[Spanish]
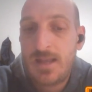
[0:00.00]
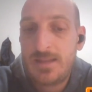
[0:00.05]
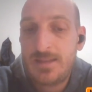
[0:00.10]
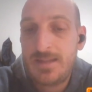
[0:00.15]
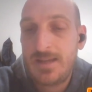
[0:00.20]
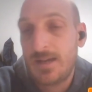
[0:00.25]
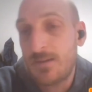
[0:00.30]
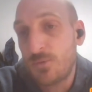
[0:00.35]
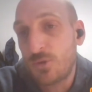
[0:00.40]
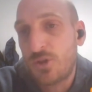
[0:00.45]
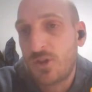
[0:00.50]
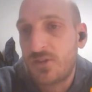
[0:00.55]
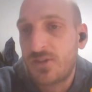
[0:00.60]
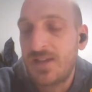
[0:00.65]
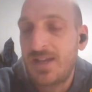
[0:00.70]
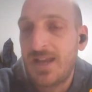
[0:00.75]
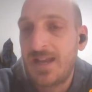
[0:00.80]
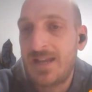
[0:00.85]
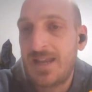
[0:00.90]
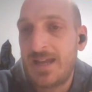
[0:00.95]
Digamos, es
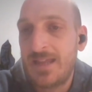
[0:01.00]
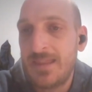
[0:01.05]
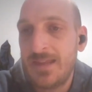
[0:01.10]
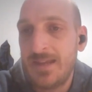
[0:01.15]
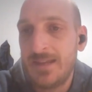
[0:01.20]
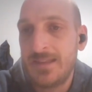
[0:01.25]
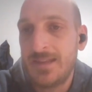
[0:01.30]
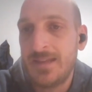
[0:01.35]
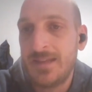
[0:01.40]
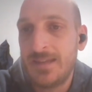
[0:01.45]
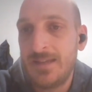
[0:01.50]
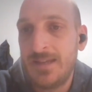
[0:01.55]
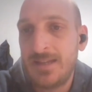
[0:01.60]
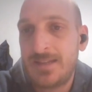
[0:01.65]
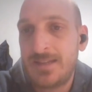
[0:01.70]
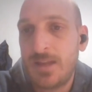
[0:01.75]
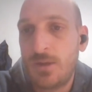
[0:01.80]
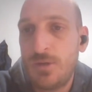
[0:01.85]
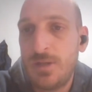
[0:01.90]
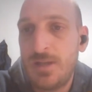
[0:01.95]
el ala del
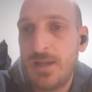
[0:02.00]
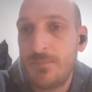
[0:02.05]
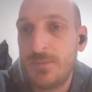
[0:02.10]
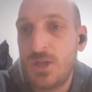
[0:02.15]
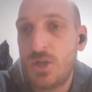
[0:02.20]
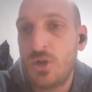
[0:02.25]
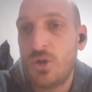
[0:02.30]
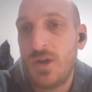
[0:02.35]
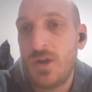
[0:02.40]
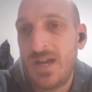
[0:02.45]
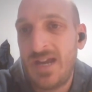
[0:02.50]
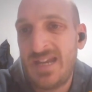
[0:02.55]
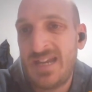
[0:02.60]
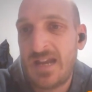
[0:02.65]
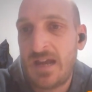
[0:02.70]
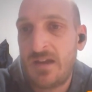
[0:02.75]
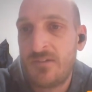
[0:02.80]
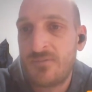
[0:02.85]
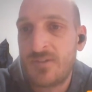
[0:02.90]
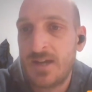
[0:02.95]
Estado Islámico
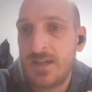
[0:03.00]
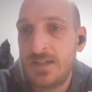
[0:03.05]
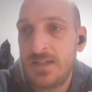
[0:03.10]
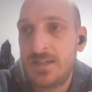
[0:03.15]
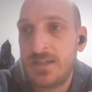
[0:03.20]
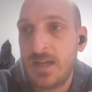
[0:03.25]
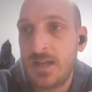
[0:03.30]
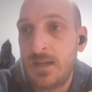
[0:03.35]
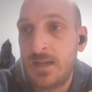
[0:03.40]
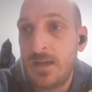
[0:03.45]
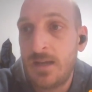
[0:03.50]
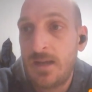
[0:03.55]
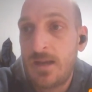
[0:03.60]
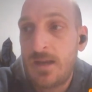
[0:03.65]
en Afganistán.